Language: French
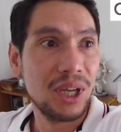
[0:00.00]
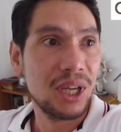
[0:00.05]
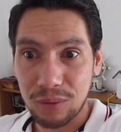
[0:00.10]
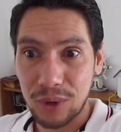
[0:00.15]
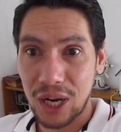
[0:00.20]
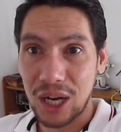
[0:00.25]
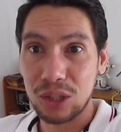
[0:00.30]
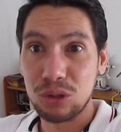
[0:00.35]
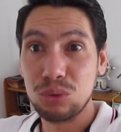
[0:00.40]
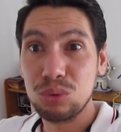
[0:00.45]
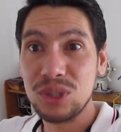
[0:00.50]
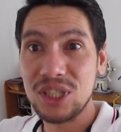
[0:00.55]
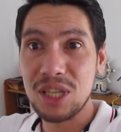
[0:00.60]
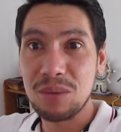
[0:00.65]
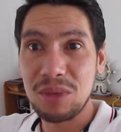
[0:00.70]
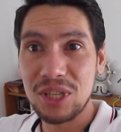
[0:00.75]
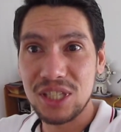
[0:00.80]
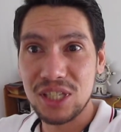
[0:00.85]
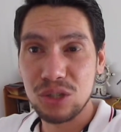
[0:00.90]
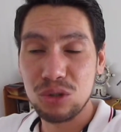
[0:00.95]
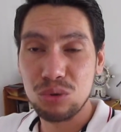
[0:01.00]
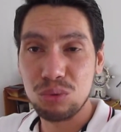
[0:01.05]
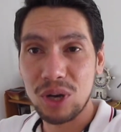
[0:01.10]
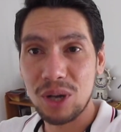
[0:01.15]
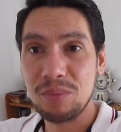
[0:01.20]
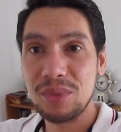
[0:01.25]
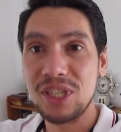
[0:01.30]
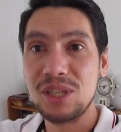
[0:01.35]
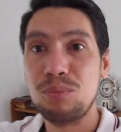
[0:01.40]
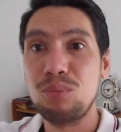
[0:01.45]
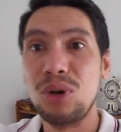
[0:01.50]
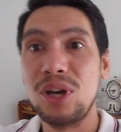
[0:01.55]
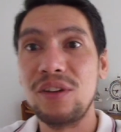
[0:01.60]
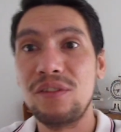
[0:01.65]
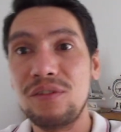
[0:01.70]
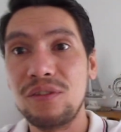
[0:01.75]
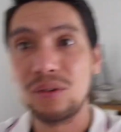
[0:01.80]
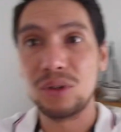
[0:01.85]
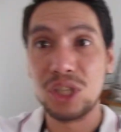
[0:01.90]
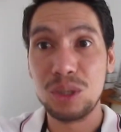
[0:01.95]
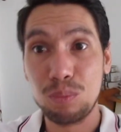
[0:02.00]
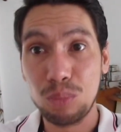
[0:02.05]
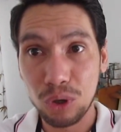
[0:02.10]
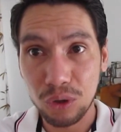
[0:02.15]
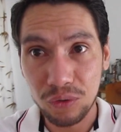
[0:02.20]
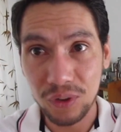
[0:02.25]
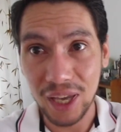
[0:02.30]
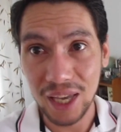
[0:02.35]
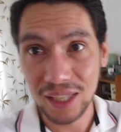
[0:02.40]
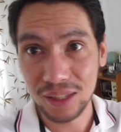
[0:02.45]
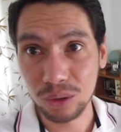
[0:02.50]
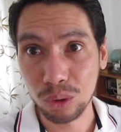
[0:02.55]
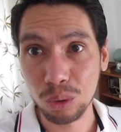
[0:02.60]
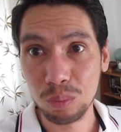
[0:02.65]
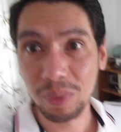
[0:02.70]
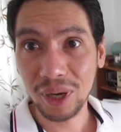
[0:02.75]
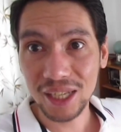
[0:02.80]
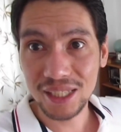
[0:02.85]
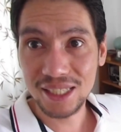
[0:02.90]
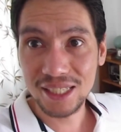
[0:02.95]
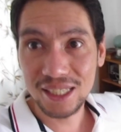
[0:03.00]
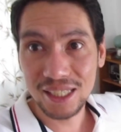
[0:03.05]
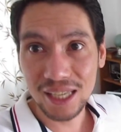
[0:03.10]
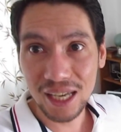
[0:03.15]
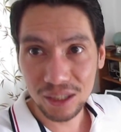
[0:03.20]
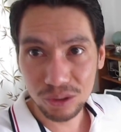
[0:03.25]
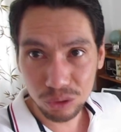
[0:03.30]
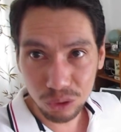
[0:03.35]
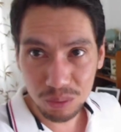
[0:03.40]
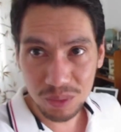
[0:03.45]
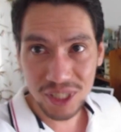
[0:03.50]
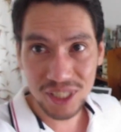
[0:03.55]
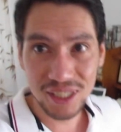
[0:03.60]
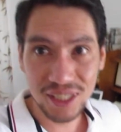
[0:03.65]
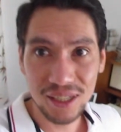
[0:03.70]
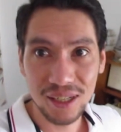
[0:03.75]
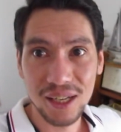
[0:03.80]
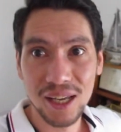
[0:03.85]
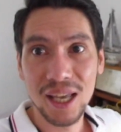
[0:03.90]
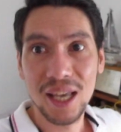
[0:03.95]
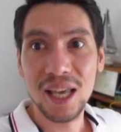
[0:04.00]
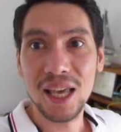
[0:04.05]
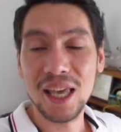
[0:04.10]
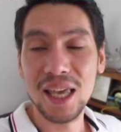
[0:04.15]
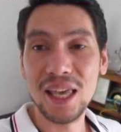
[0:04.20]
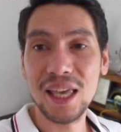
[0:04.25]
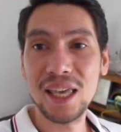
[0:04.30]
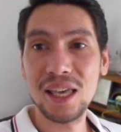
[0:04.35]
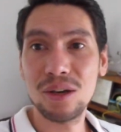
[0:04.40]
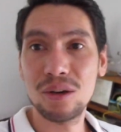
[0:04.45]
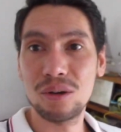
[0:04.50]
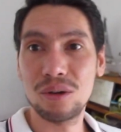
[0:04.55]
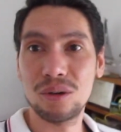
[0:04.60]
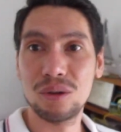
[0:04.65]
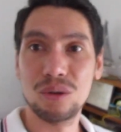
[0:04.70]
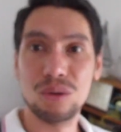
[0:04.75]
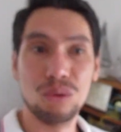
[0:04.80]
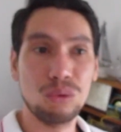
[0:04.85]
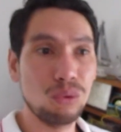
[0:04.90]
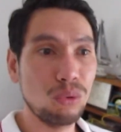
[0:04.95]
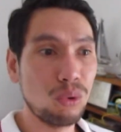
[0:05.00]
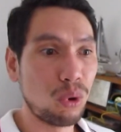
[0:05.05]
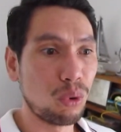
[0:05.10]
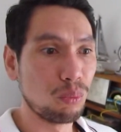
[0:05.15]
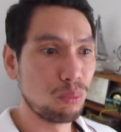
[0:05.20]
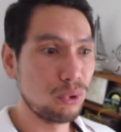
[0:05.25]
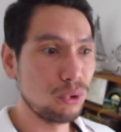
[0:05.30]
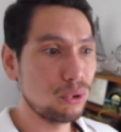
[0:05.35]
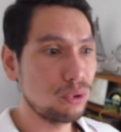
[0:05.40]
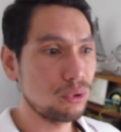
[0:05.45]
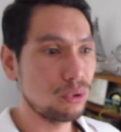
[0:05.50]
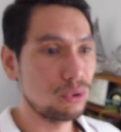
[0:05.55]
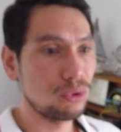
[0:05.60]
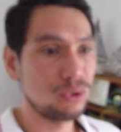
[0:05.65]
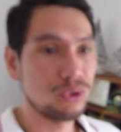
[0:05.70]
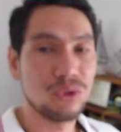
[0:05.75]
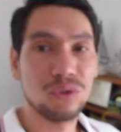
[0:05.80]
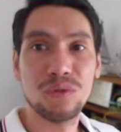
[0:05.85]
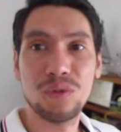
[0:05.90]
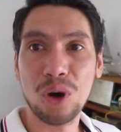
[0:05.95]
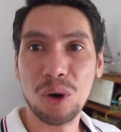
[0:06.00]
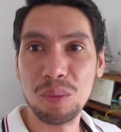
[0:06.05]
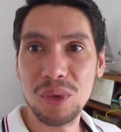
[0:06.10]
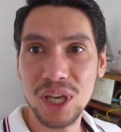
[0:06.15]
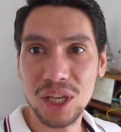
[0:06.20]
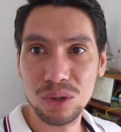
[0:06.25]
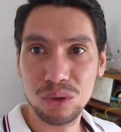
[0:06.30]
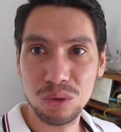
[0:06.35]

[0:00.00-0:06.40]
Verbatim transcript: Voilà, tous ces métiers du web qui peuvent, qui peuvent être pratiqués à domicile et où on peut se former à